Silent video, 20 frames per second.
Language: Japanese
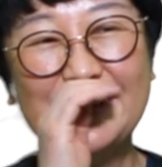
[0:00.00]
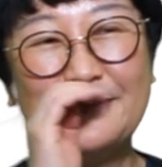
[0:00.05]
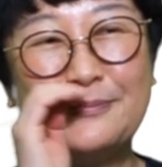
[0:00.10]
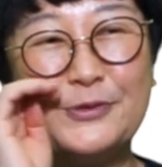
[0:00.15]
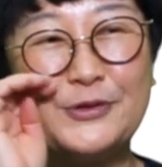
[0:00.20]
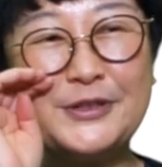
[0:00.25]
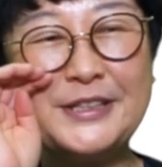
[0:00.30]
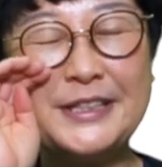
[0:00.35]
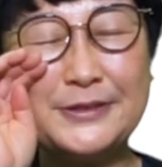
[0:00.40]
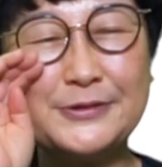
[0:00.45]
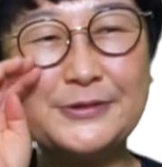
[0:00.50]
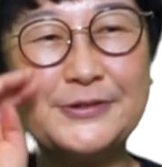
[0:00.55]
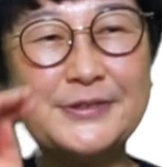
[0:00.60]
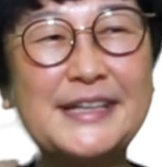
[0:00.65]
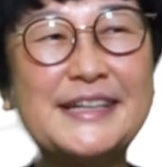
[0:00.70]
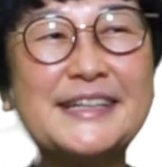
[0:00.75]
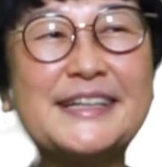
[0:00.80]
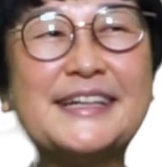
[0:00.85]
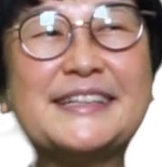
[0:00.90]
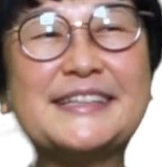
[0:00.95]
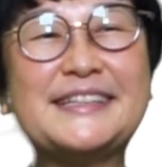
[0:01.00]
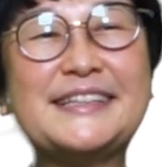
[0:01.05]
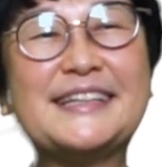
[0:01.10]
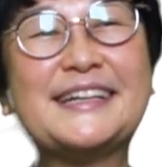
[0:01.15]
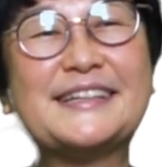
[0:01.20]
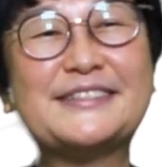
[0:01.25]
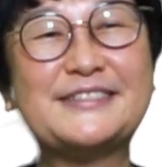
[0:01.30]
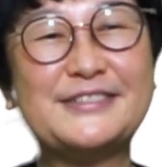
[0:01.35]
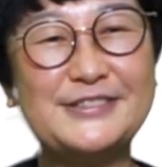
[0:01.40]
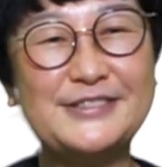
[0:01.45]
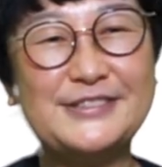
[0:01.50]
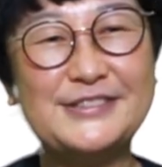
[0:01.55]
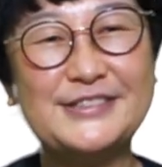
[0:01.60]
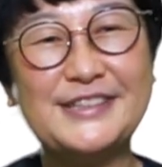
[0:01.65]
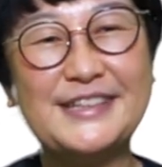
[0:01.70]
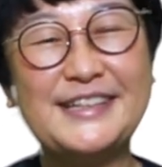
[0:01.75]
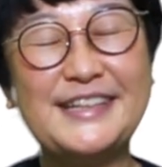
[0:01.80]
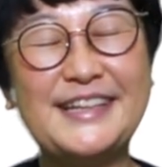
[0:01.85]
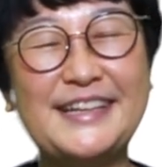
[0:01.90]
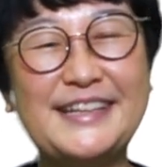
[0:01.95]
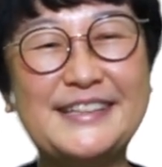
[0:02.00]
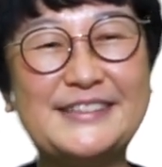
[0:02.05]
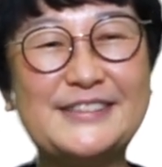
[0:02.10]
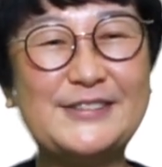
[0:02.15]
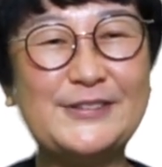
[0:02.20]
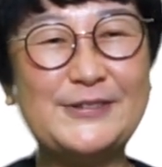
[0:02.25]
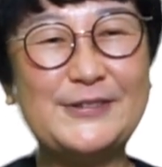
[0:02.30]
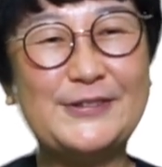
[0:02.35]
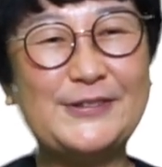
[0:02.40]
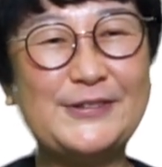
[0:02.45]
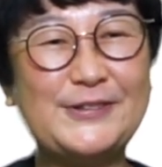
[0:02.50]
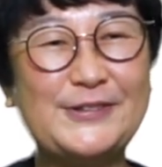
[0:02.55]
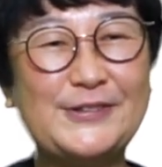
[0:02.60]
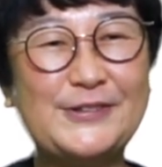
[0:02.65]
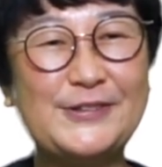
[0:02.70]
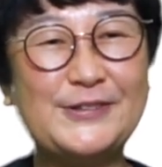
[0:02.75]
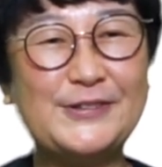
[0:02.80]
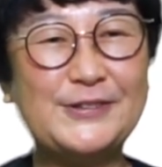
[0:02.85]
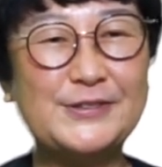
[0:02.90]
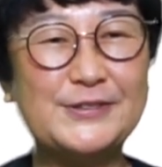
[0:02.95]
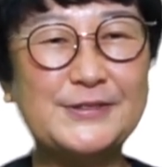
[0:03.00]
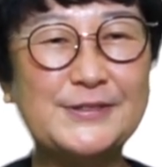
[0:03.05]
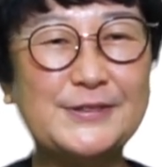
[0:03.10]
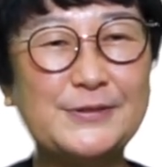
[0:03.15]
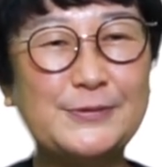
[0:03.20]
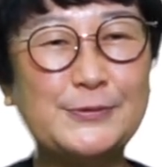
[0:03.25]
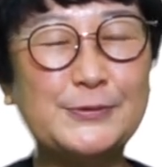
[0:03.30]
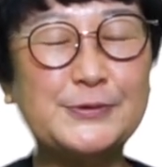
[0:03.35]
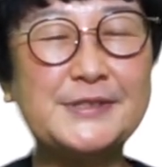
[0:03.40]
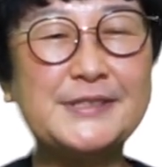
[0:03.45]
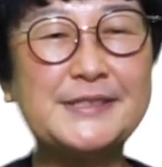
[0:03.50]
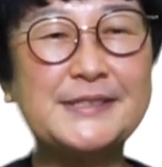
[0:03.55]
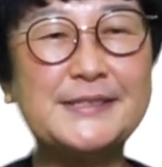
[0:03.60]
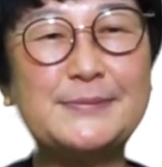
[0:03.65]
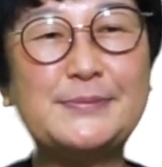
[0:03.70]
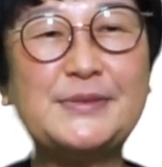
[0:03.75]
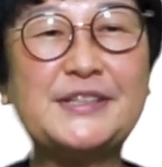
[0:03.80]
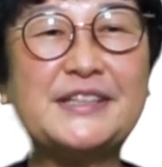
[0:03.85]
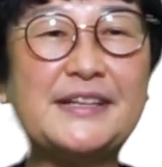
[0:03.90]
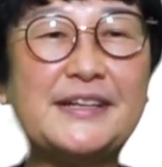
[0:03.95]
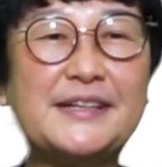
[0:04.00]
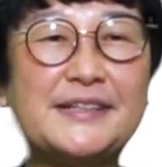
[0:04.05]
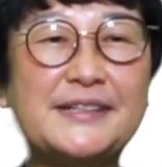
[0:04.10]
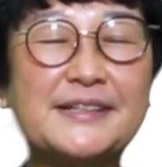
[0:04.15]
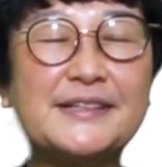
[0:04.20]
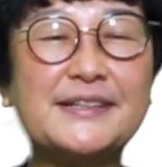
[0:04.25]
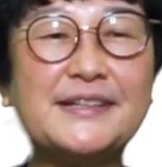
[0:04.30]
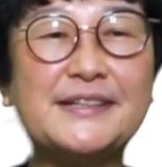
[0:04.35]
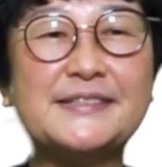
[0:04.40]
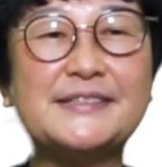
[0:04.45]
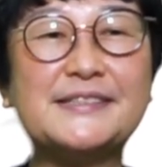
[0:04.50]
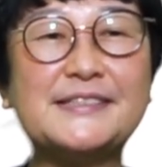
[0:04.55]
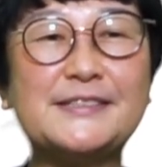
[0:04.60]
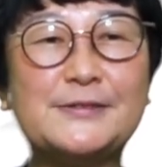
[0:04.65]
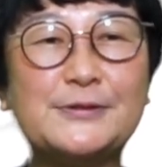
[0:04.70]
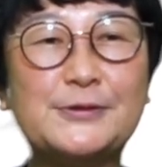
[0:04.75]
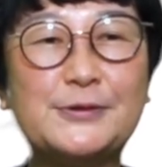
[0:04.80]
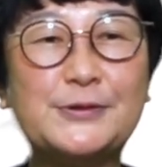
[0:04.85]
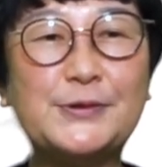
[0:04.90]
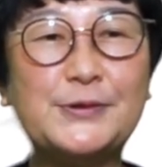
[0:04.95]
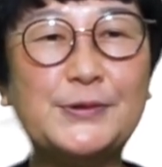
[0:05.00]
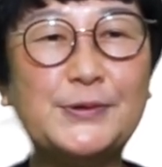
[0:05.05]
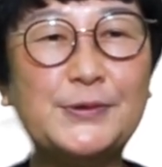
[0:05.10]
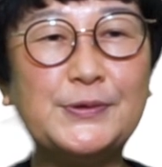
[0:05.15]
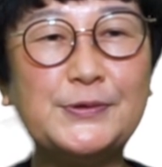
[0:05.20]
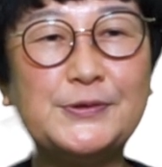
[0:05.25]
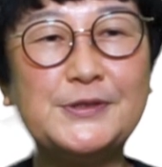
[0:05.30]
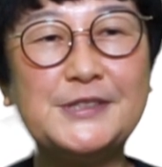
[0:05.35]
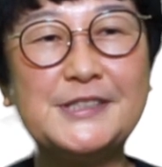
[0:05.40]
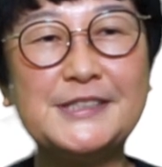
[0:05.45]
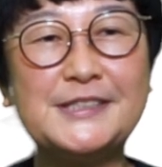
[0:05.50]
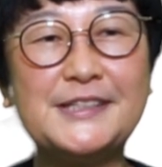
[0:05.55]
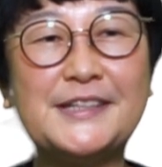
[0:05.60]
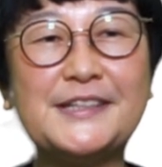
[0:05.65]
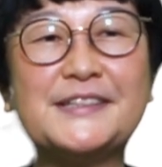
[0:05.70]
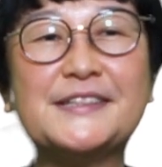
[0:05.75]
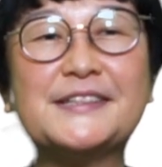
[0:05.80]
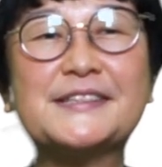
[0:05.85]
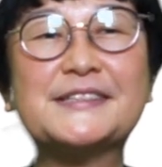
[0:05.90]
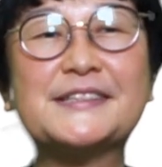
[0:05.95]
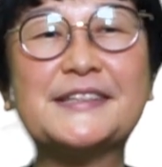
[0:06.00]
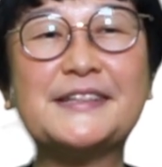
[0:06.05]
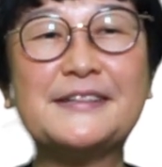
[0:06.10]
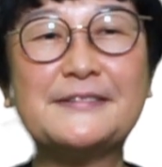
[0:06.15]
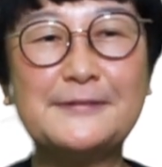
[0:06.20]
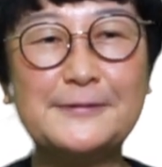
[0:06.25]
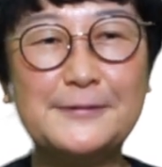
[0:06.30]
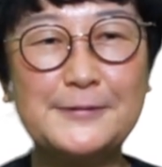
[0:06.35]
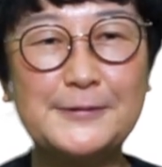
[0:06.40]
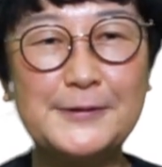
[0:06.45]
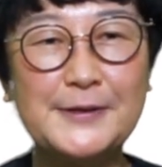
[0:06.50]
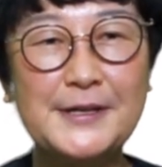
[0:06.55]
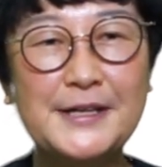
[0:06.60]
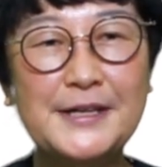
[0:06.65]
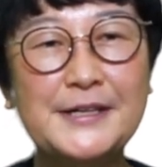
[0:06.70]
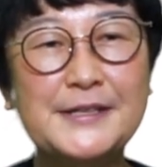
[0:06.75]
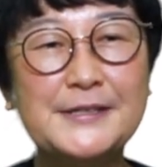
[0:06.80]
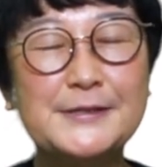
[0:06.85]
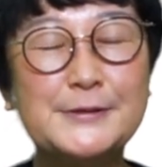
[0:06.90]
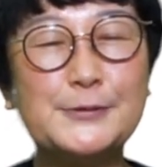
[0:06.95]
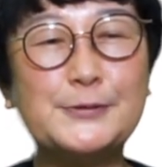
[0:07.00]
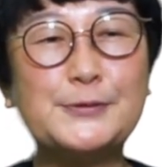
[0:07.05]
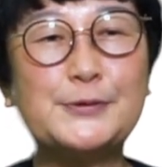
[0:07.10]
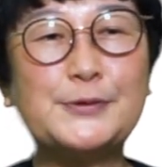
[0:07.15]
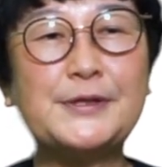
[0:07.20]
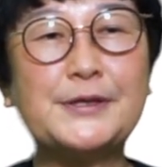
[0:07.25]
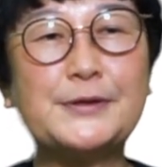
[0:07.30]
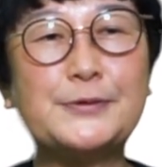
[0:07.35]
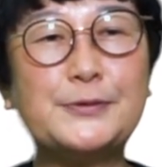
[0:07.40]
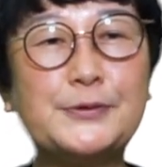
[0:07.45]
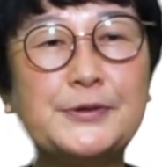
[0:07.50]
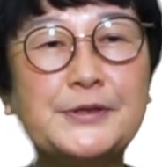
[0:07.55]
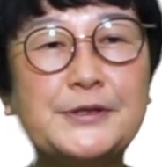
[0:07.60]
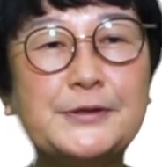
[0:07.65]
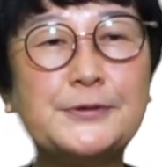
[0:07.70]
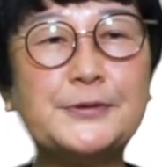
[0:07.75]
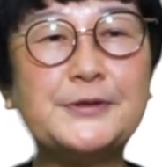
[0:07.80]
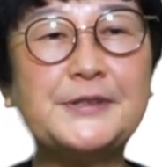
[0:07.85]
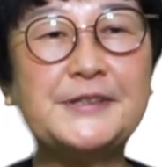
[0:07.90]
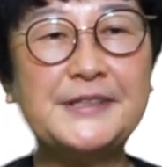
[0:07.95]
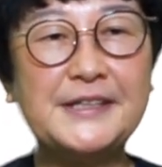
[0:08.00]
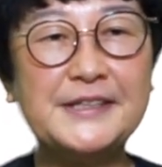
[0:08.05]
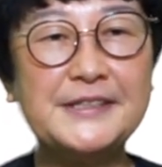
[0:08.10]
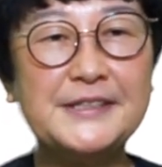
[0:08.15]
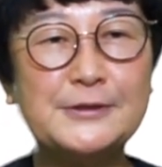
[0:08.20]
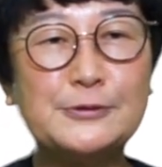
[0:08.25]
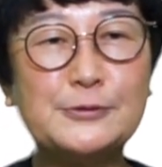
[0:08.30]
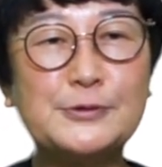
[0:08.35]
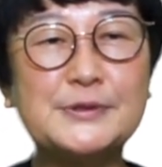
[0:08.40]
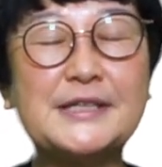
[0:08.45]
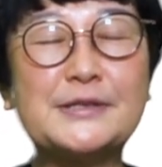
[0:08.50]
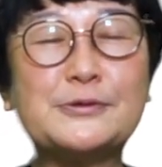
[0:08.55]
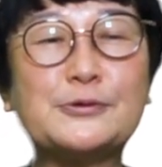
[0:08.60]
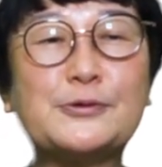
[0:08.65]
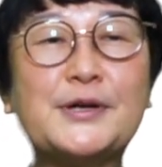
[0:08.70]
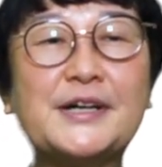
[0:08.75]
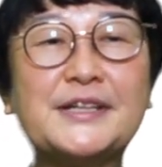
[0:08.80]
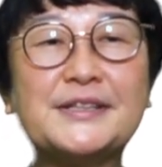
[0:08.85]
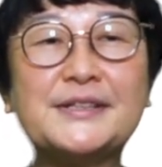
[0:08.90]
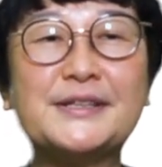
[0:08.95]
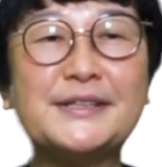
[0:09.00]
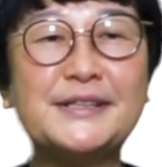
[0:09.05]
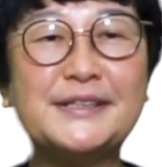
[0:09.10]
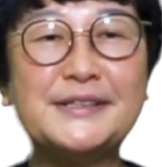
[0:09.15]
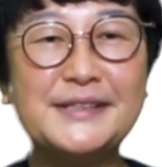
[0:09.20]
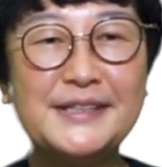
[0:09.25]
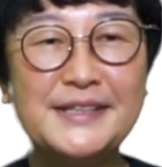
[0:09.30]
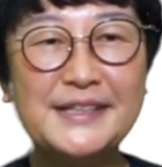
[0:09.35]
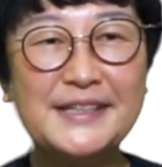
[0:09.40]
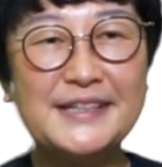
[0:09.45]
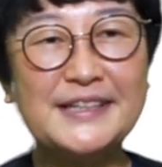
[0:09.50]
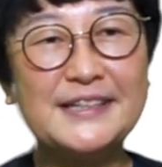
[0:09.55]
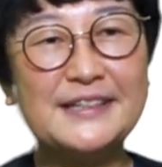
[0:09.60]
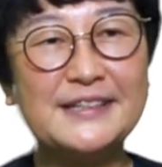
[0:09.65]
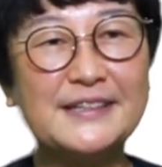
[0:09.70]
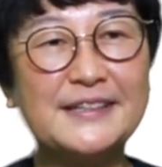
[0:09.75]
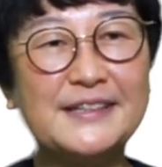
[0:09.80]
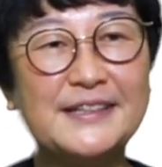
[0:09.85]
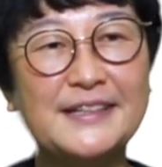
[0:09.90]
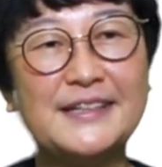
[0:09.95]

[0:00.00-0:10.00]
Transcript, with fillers: 森の中にある、えっと、温室みたいな感じのお家なんですけどそこでこう一人ね人里離れて